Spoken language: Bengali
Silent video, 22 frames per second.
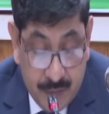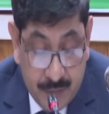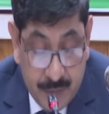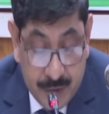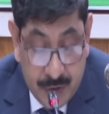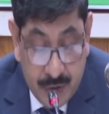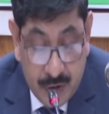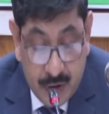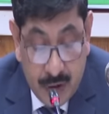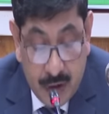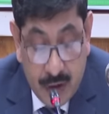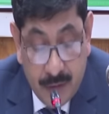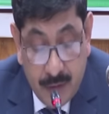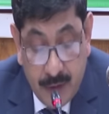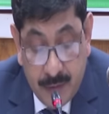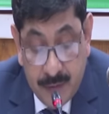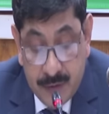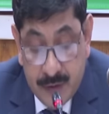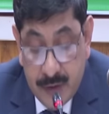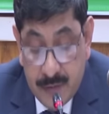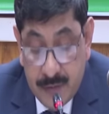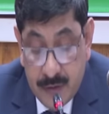
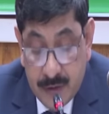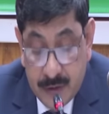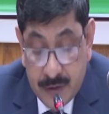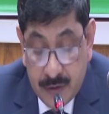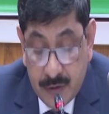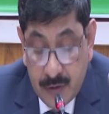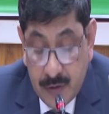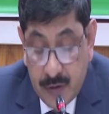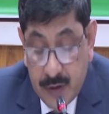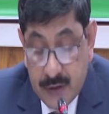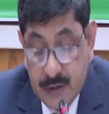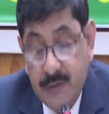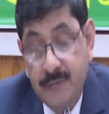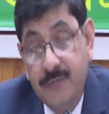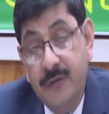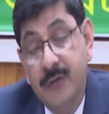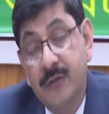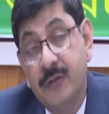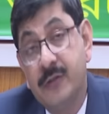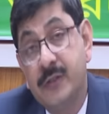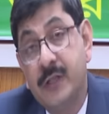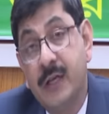বেসরকারিভাবে নির্বাচিত হয়েছেন
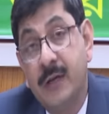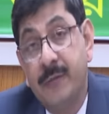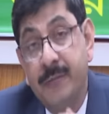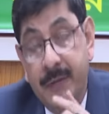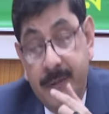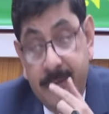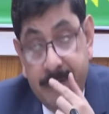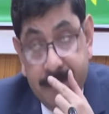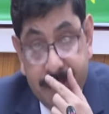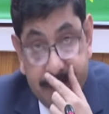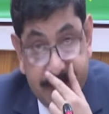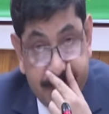ফেরদৌস আহমেদ